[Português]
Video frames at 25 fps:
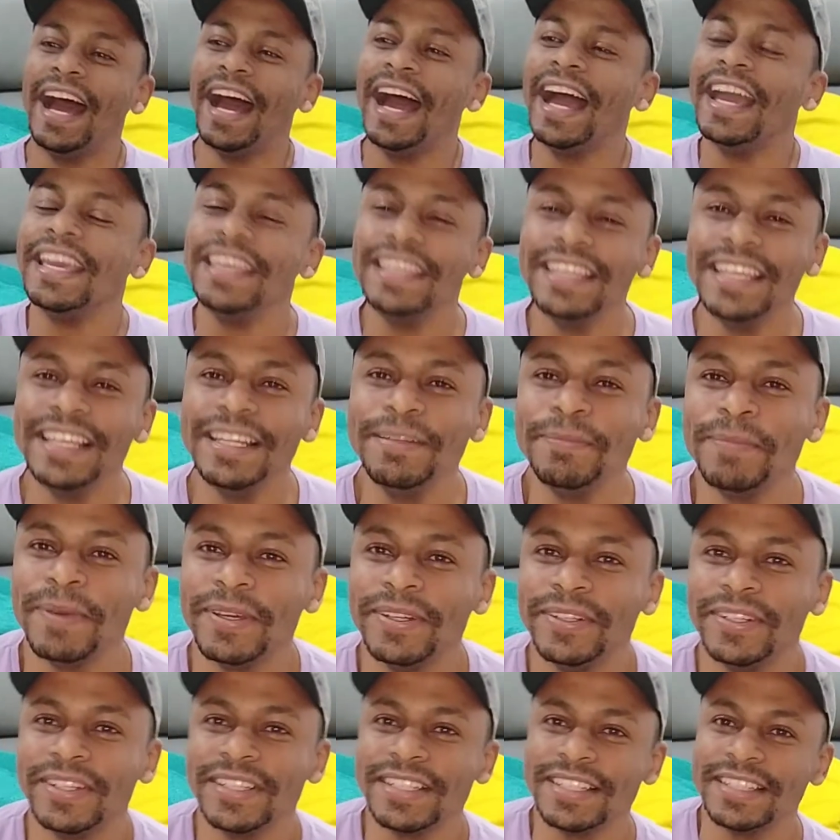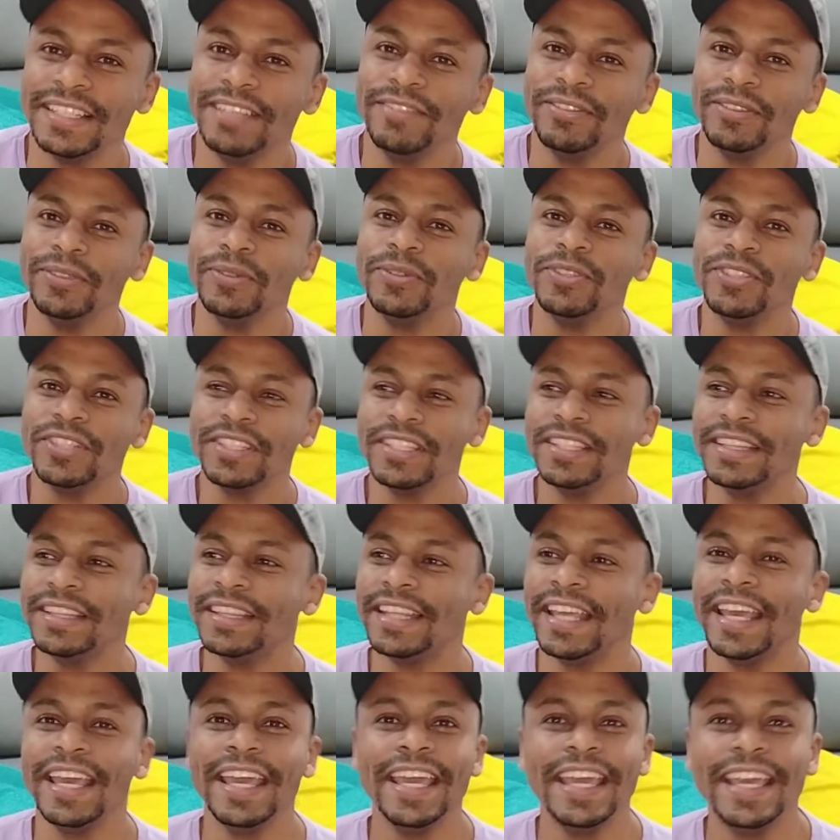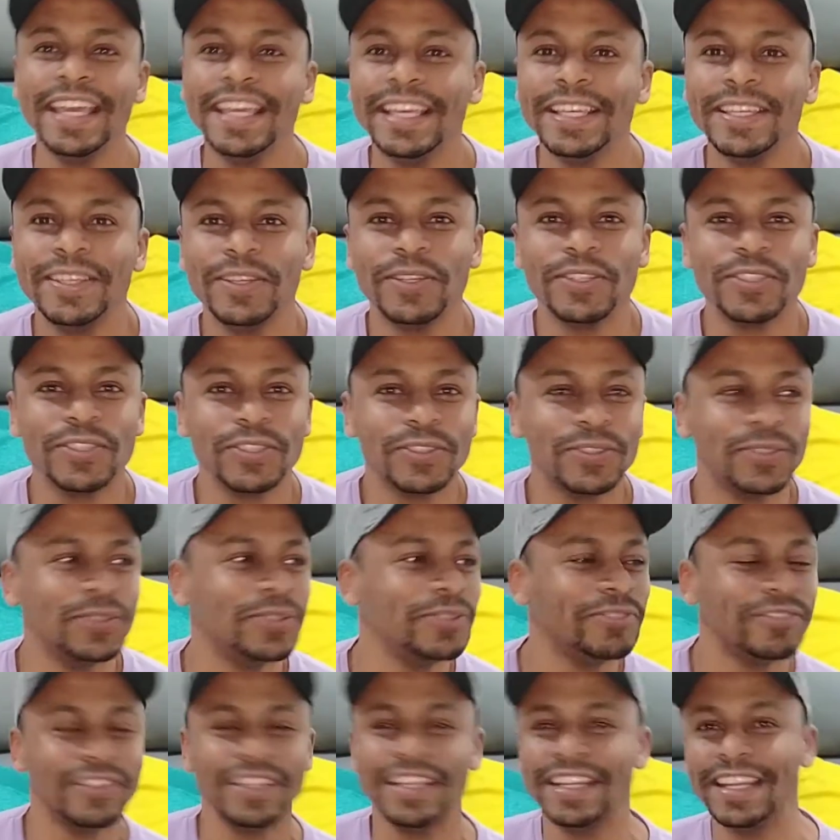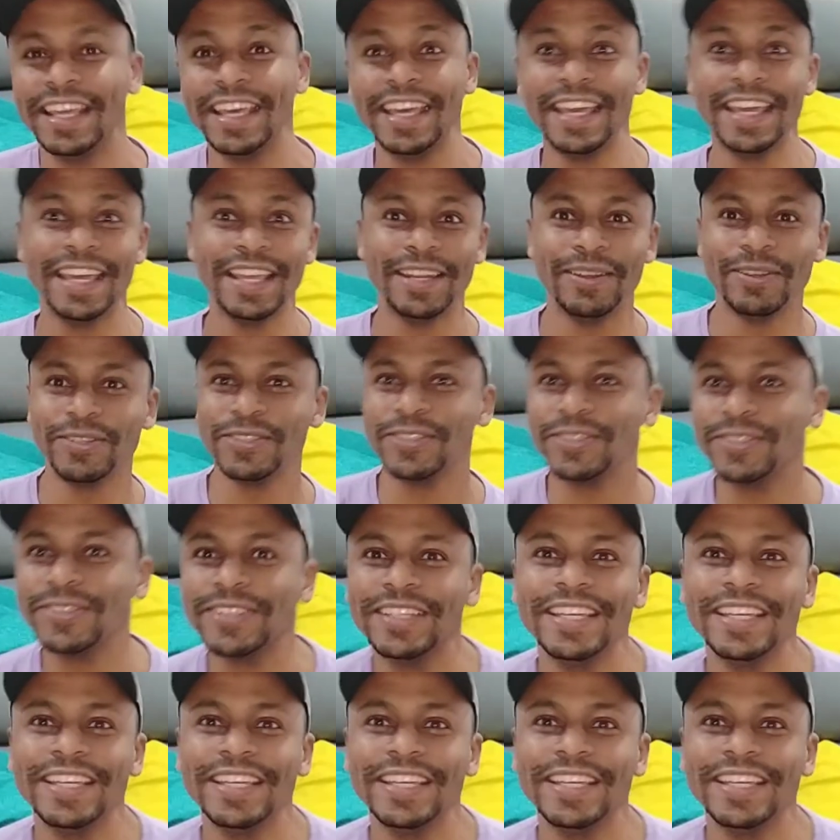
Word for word: Aí ele pegou assim, falou onde que tem, que hoje eu tô no veneno, hoje eu tô